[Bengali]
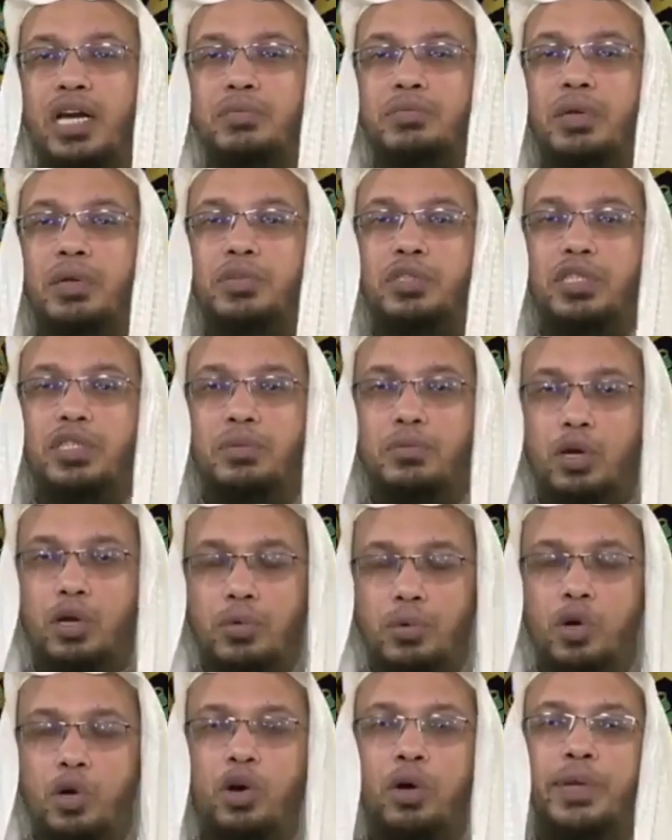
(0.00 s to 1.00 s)
থাকবে এবং সেটা
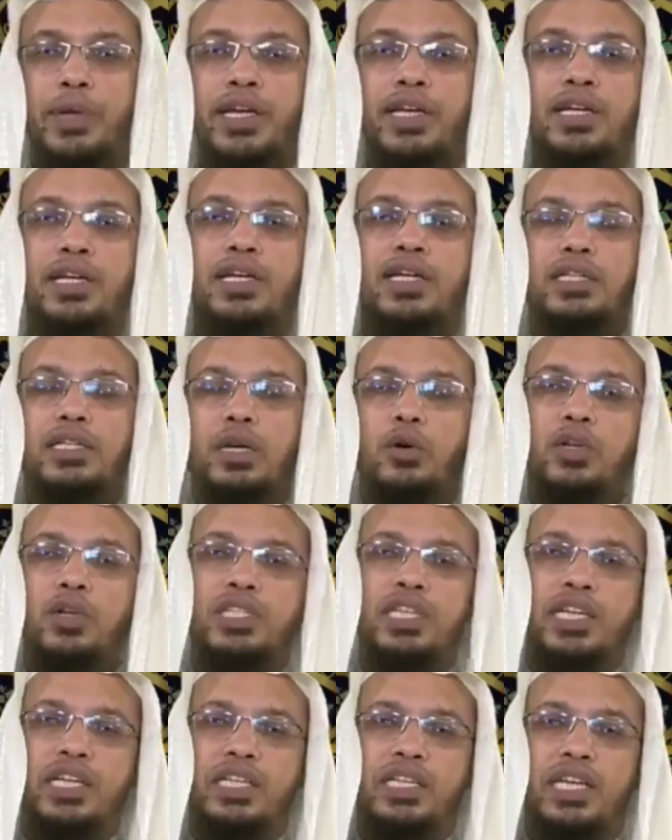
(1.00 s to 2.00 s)
ভয়াবহ হবে তাহলে
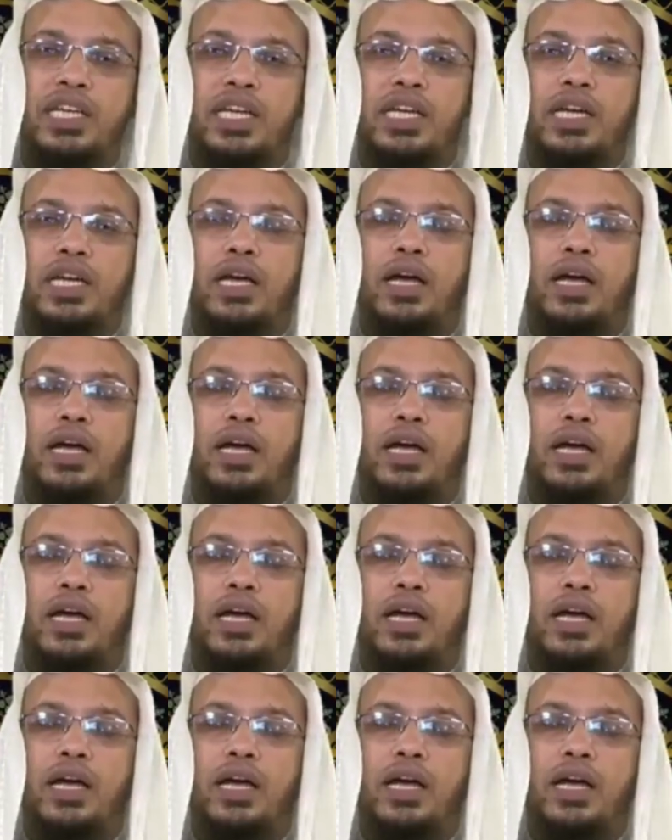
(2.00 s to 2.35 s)
সেক্ষেত্রে